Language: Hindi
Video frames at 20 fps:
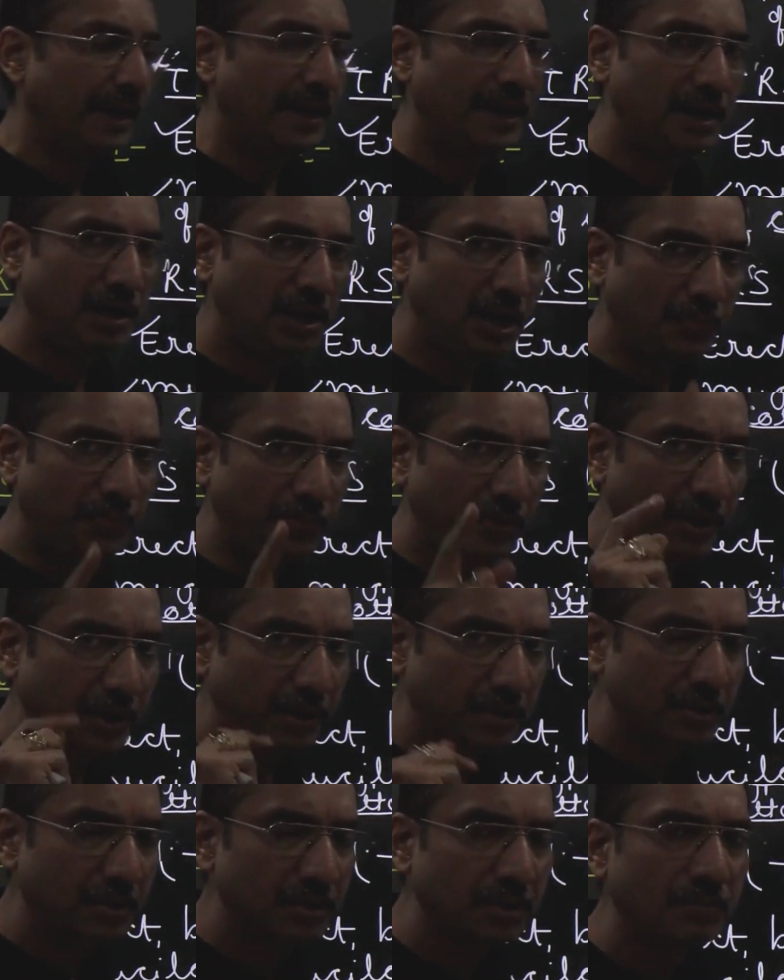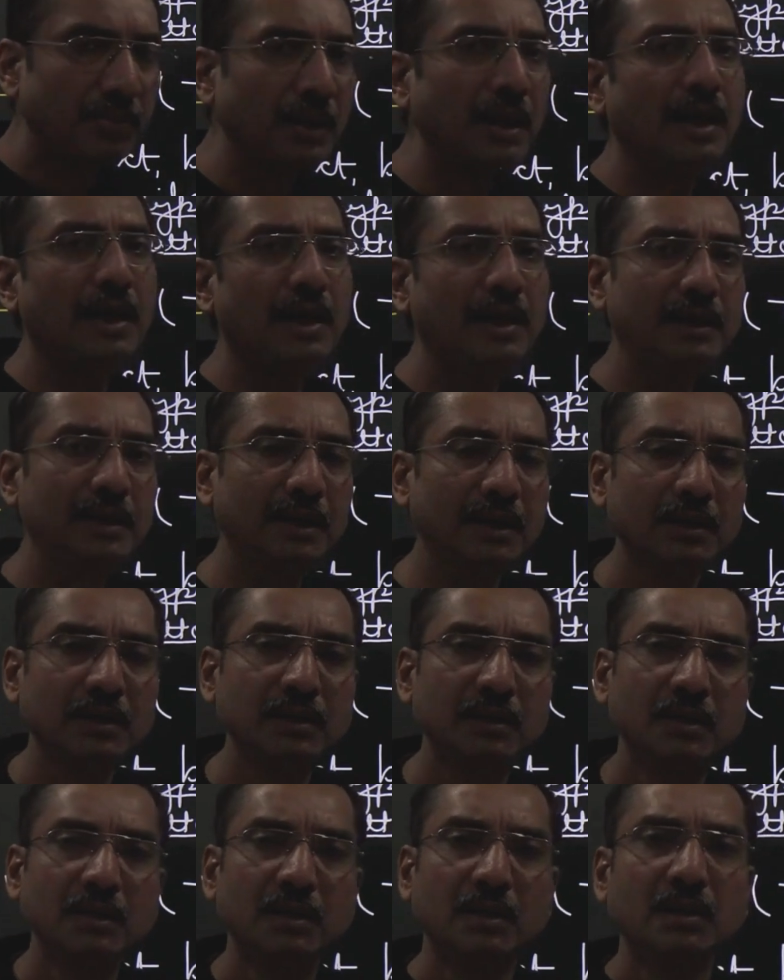इनडिफिनिट पढ़ा है ना
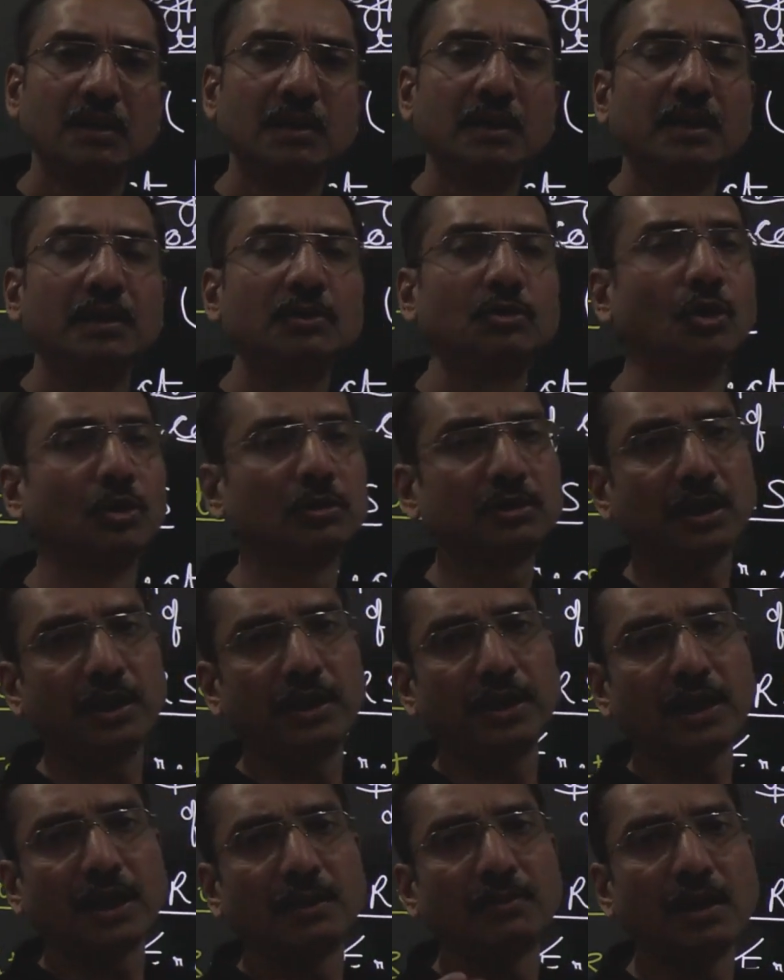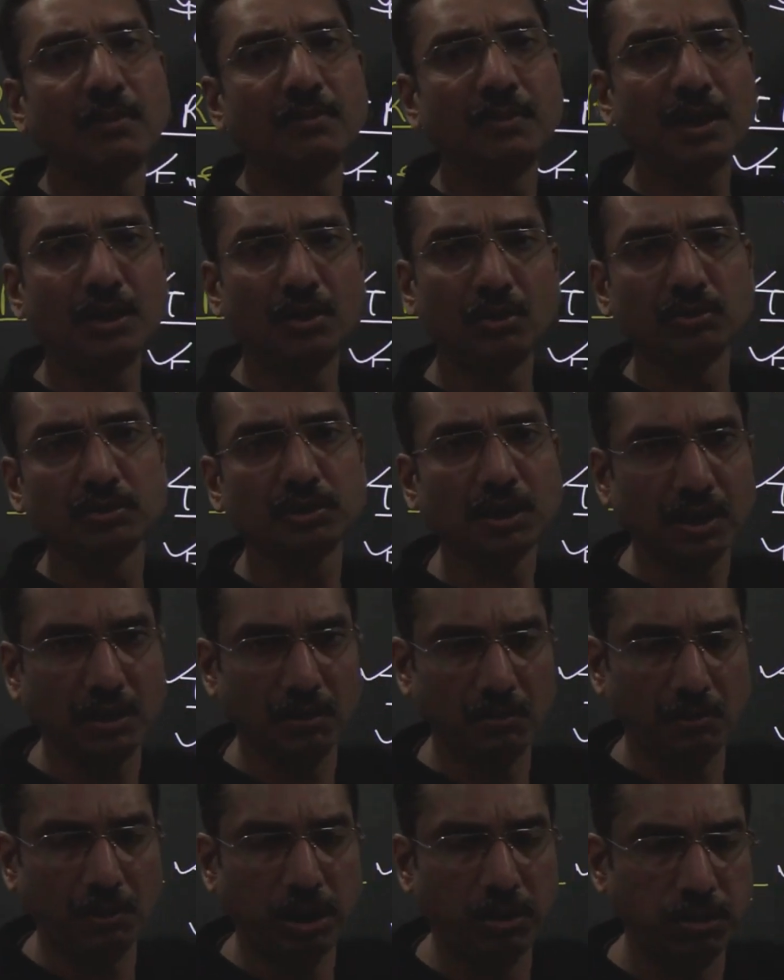दो तरह का मामला होता
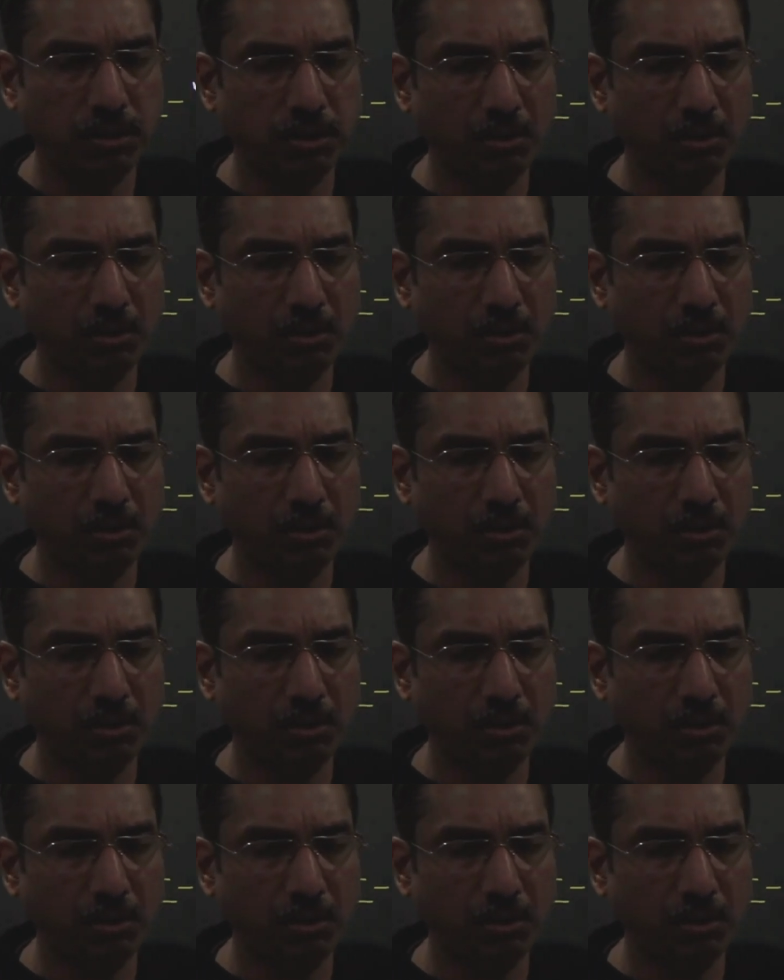है